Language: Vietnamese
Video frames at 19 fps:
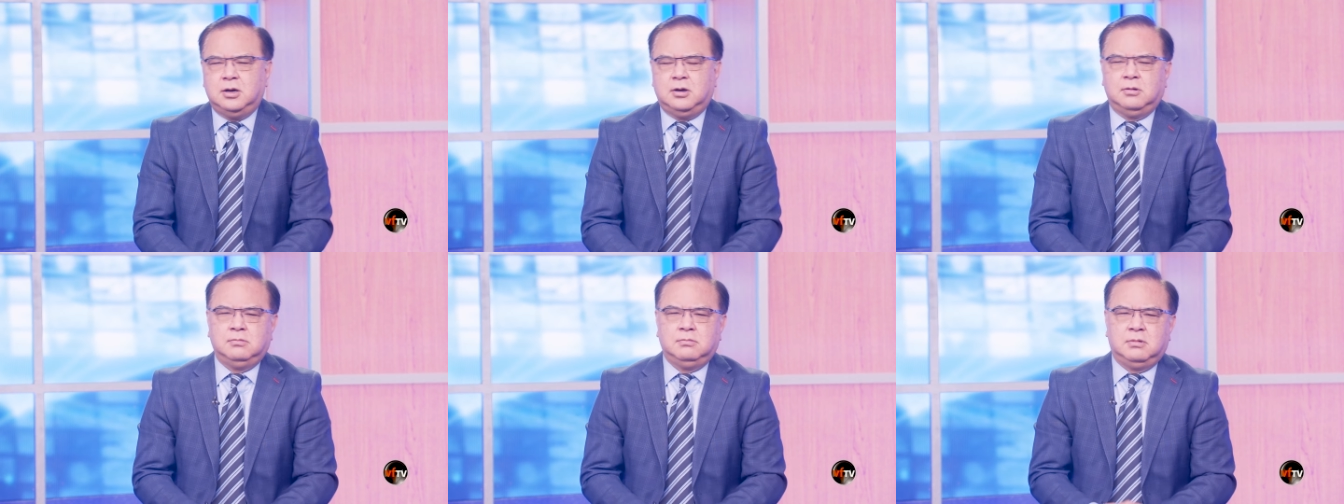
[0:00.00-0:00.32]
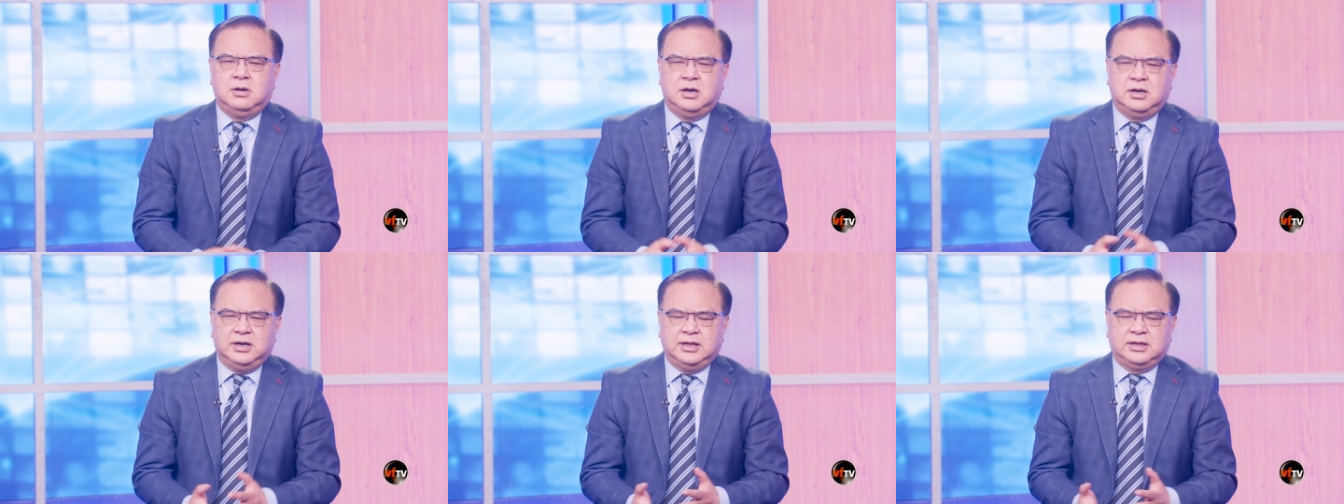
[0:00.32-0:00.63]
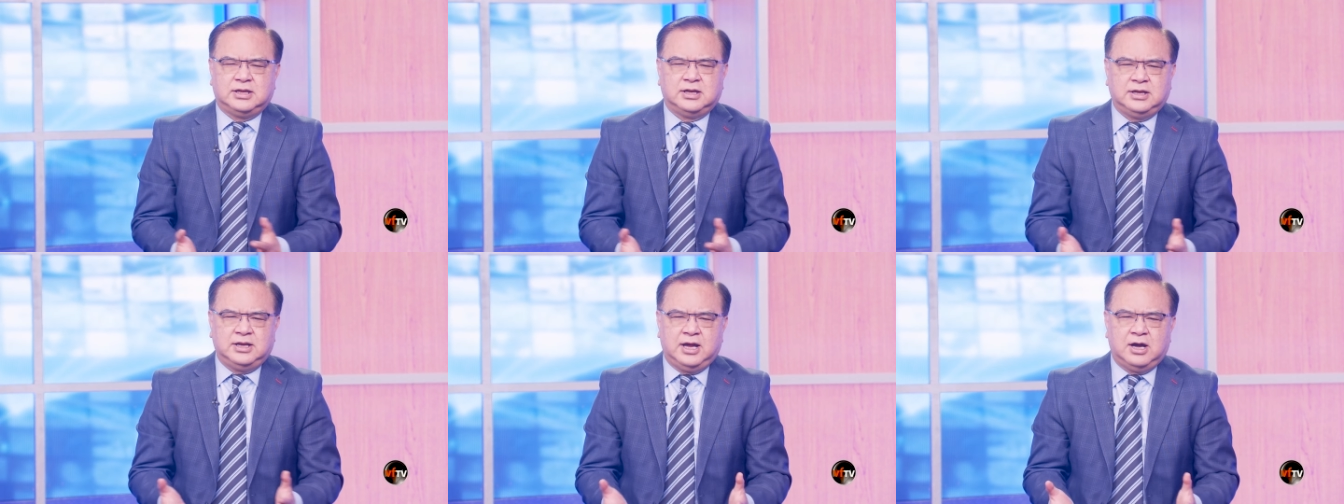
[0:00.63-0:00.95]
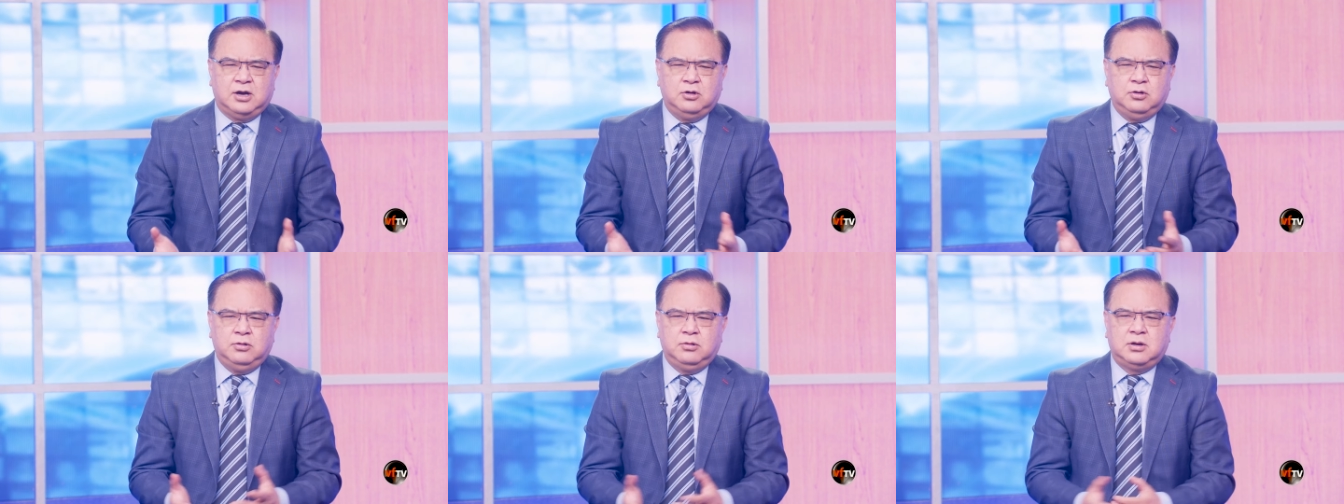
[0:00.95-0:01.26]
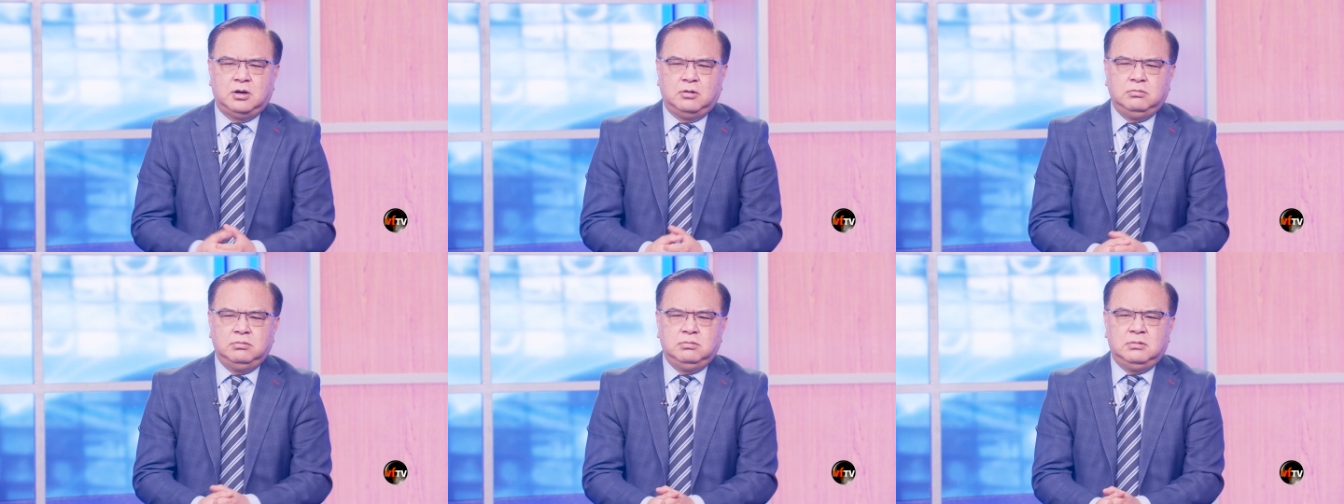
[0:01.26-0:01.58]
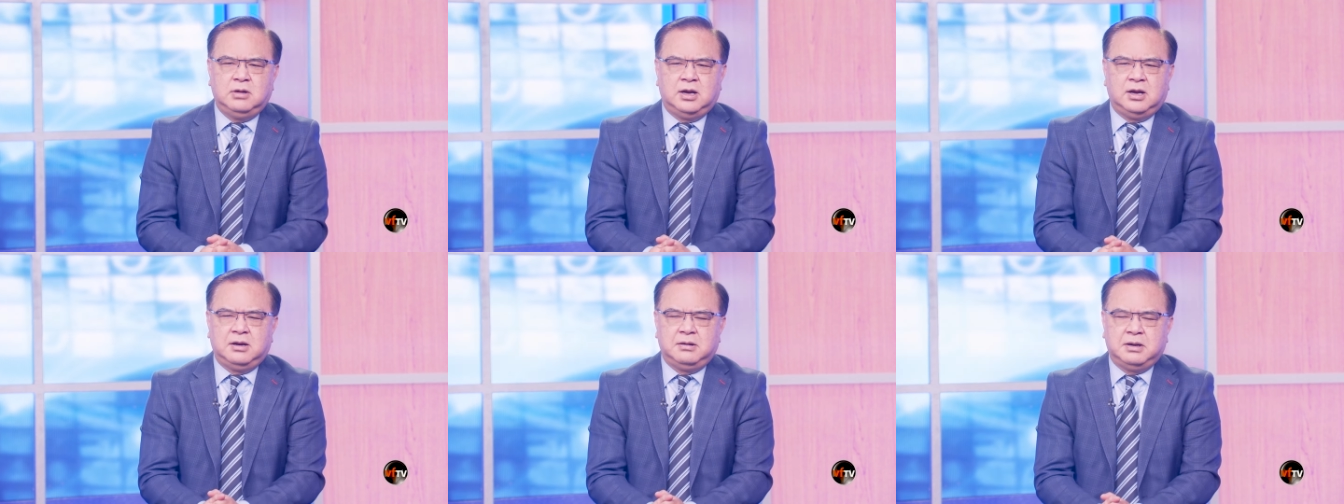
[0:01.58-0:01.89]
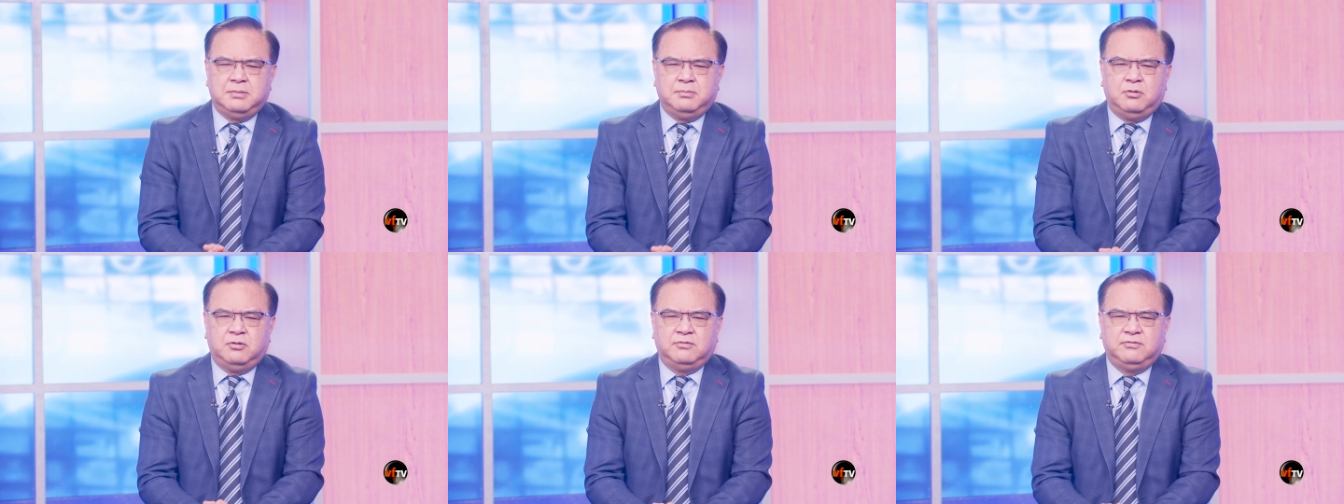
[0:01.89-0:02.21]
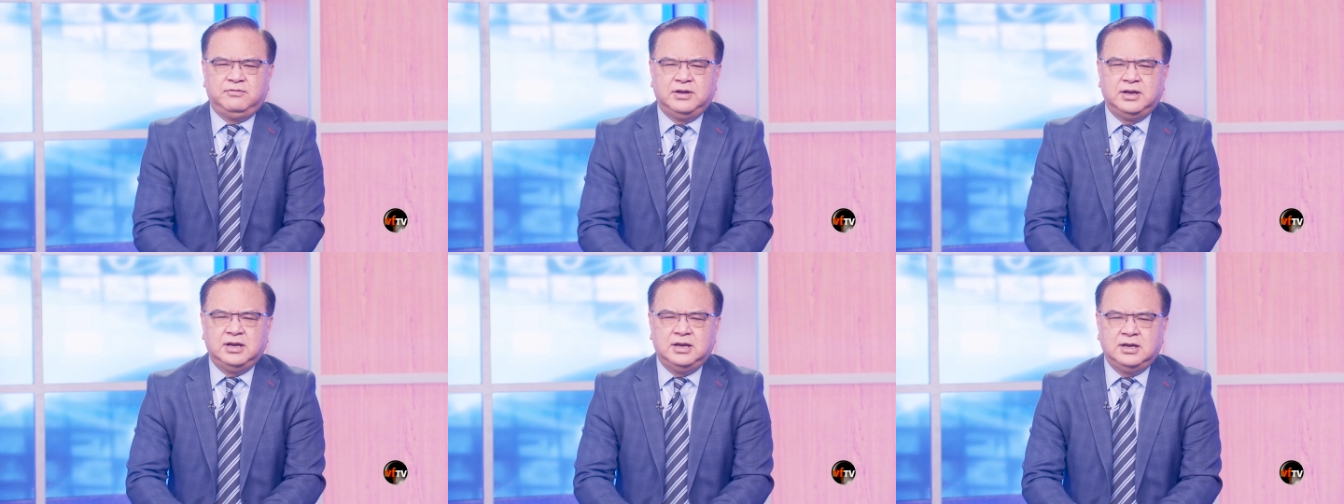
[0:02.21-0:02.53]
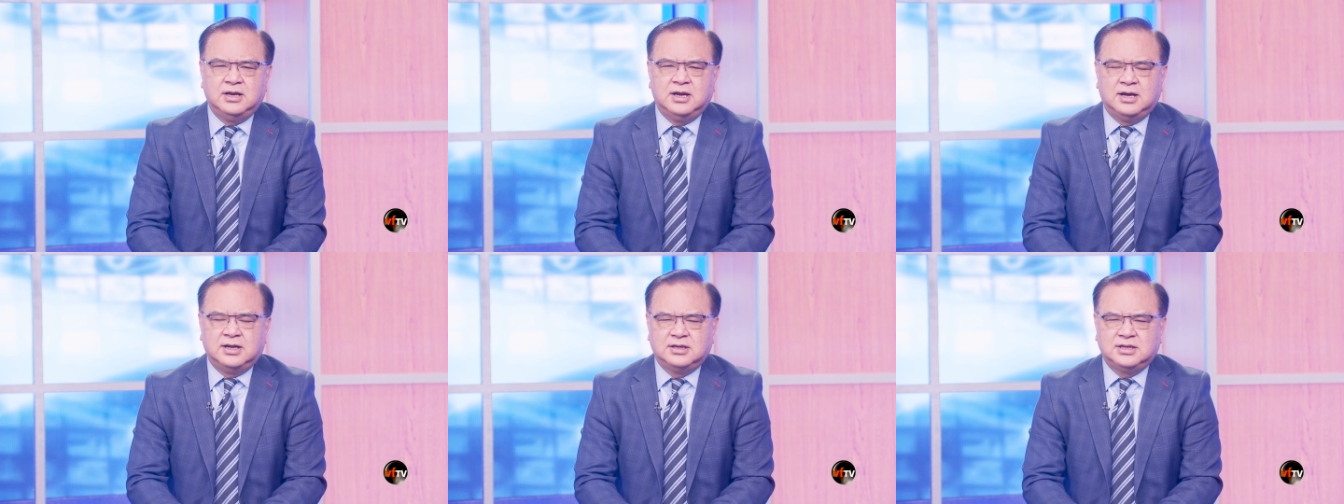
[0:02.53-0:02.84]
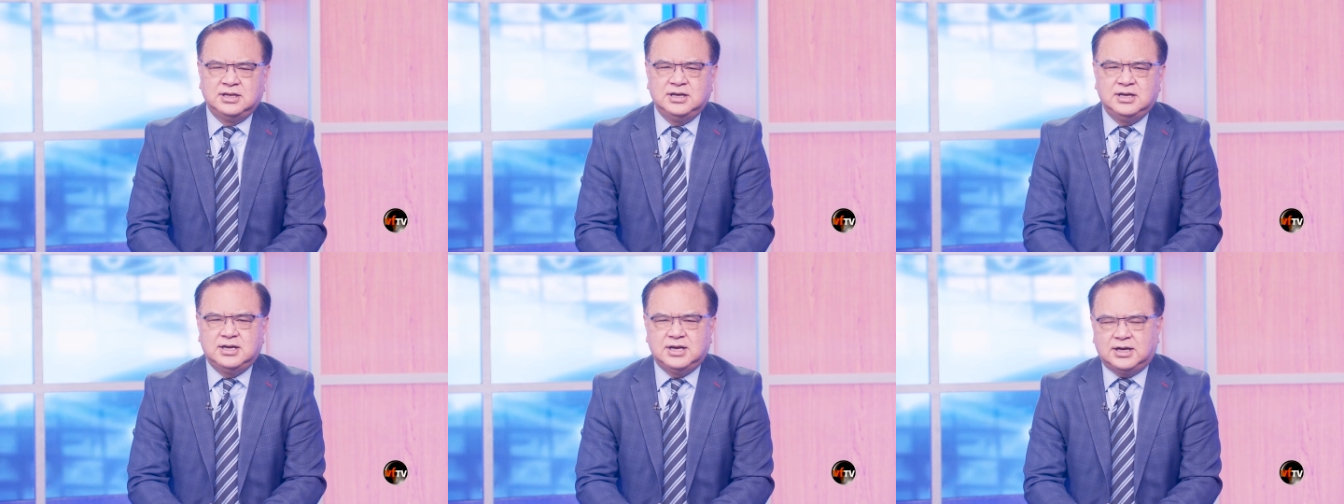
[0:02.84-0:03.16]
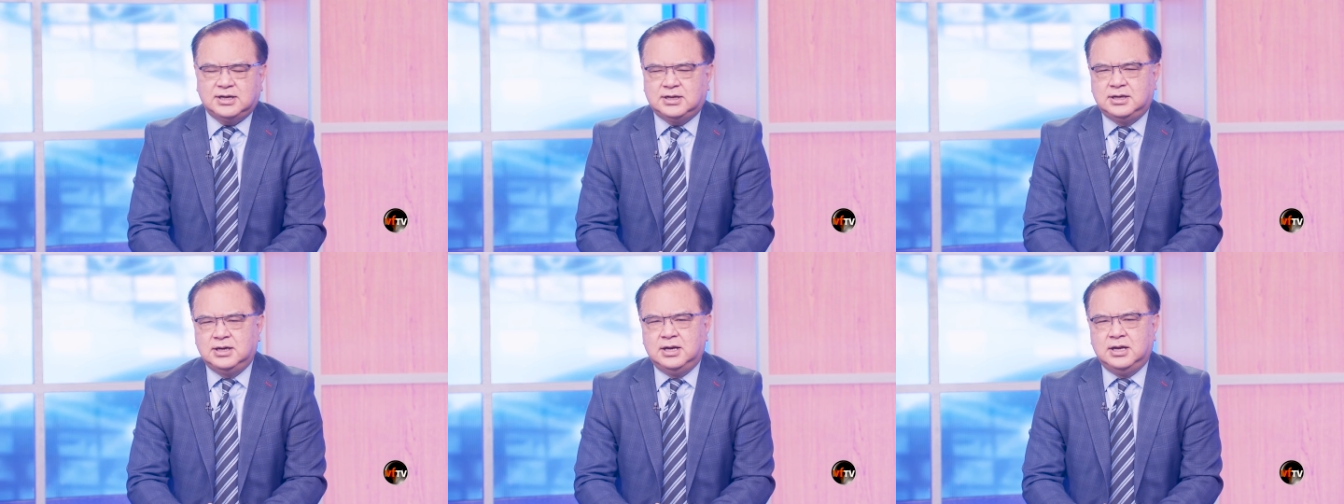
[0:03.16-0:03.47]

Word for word: ông à, Netanyahu không à, là một vị à, chính khách